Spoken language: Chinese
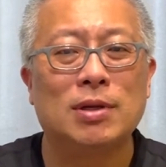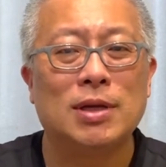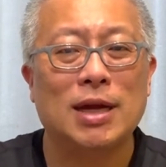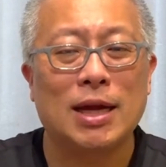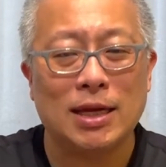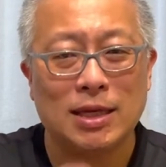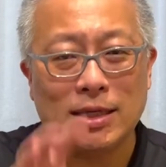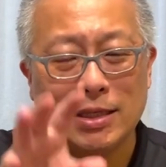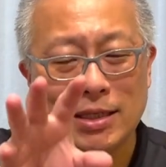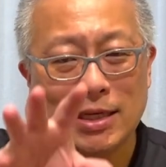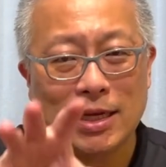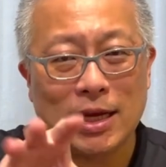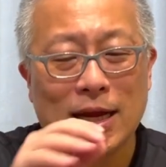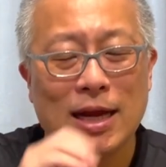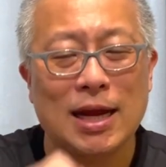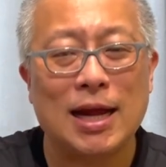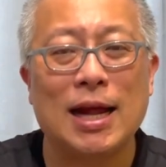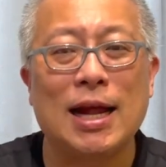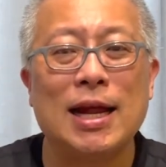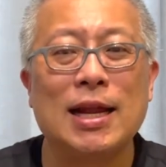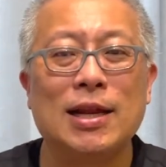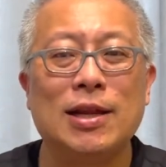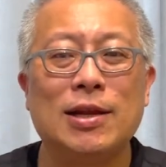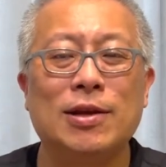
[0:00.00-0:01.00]
哎，钱
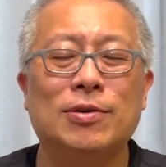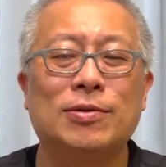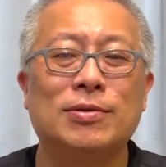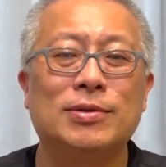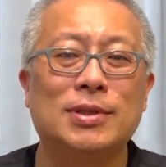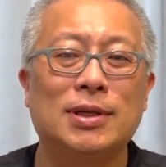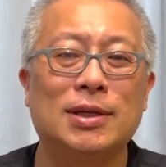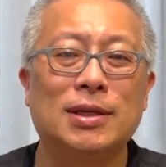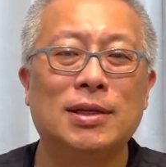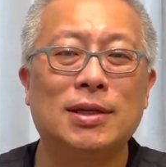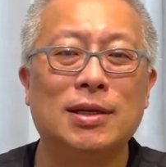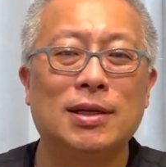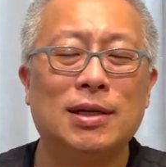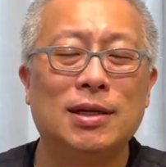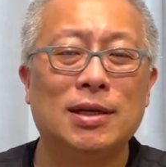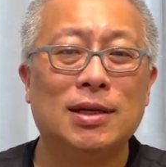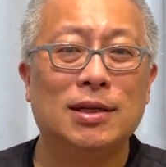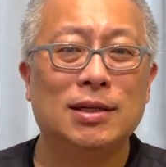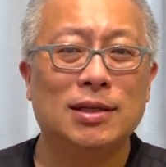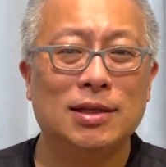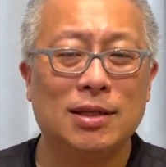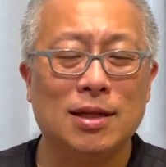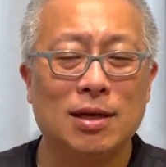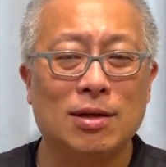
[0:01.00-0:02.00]
还留着。
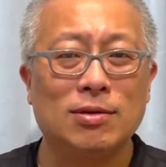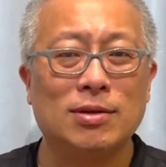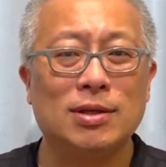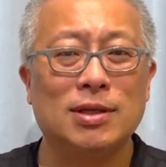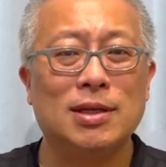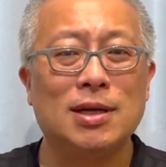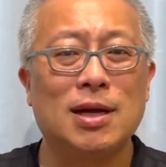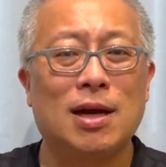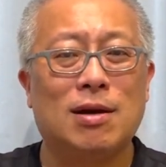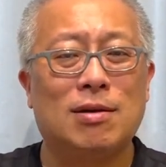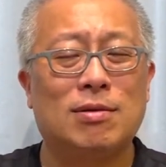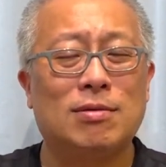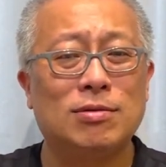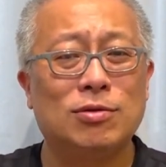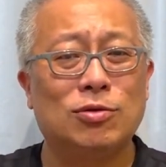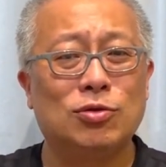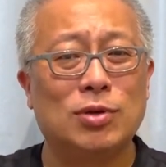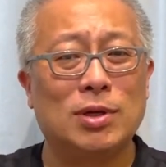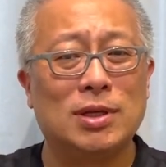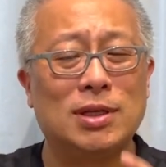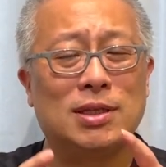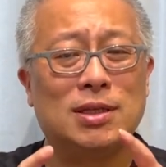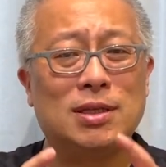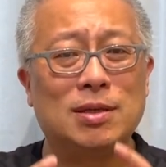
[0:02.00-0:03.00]
你到底要
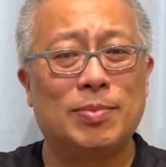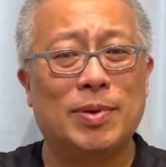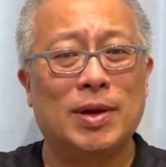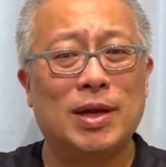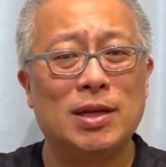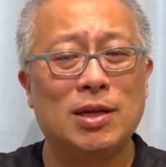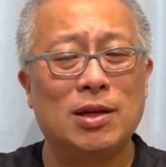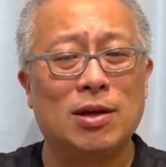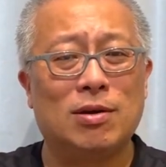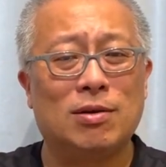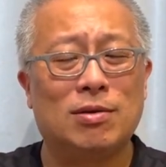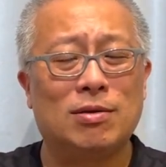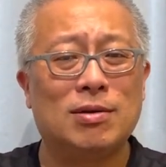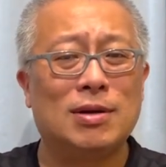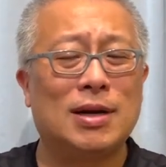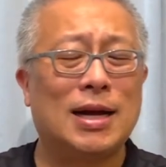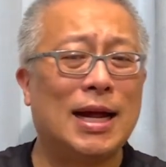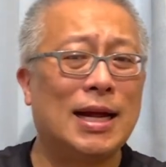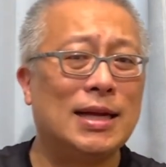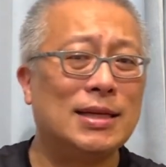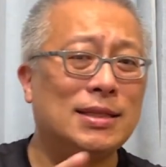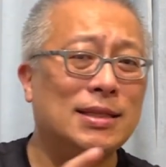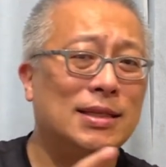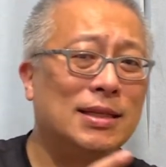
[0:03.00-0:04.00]
损失朋友，
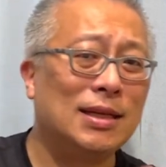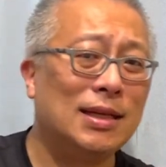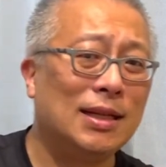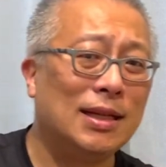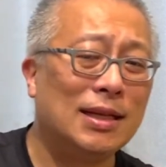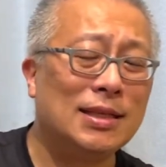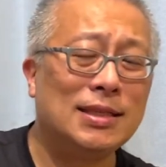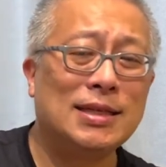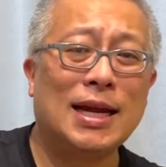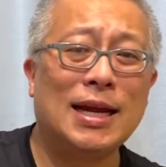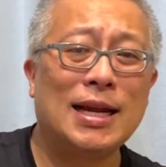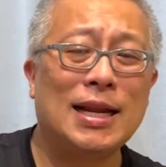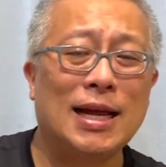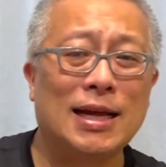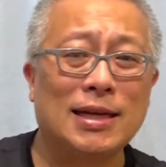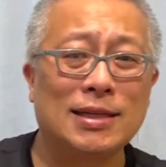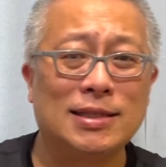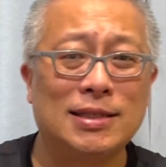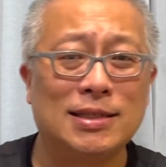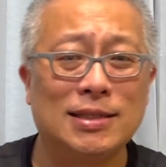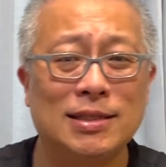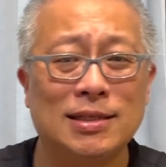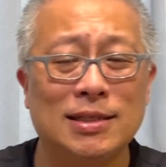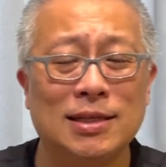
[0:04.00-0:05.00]
还是人财两
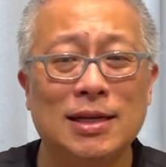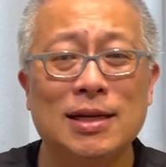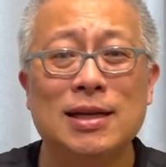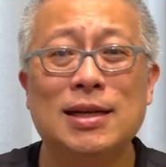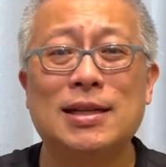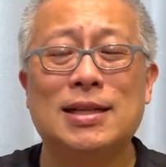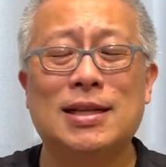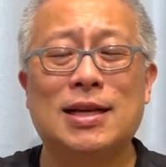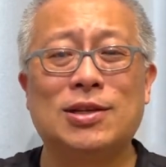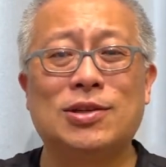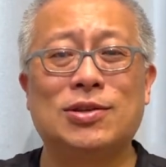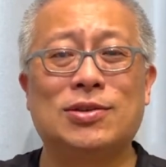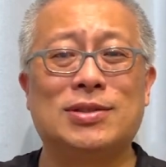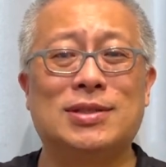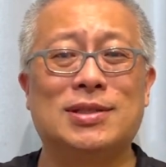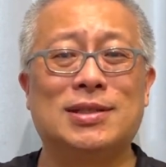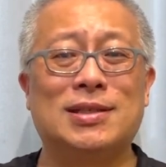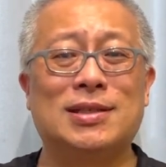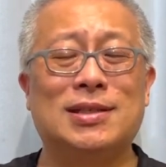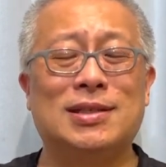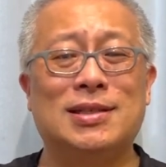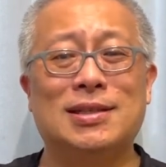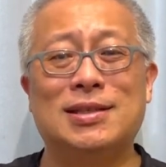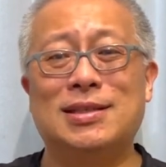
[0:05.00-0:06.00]
失？那就
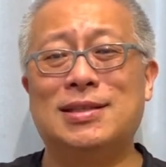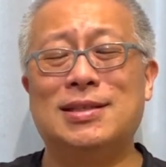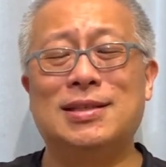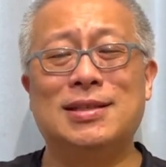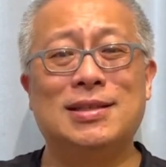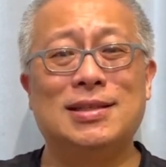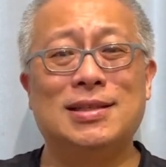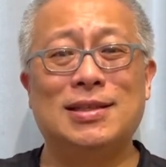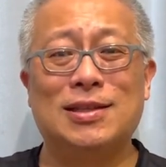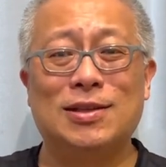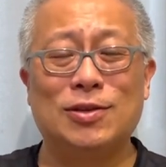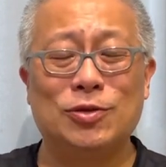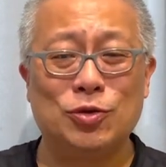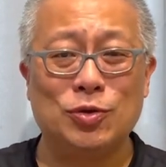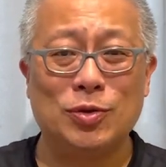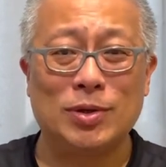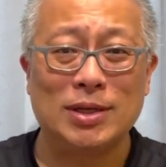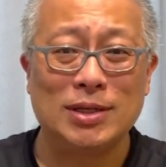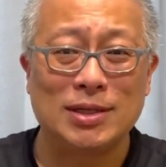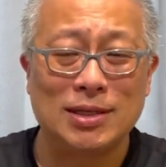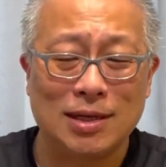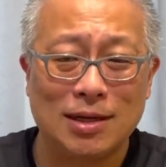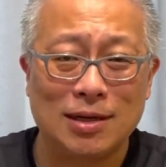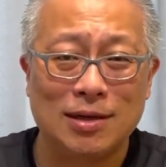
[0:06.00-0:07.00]
是自己的抉
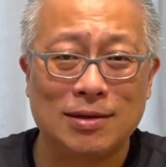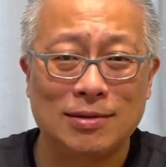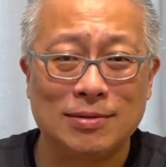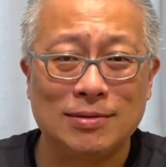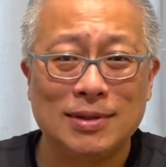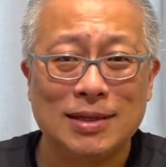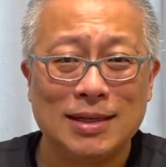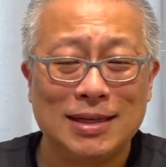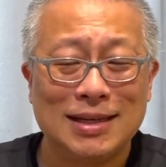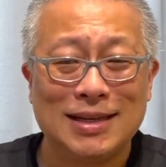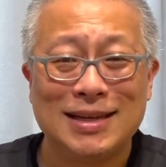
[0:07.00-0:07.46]
择喽。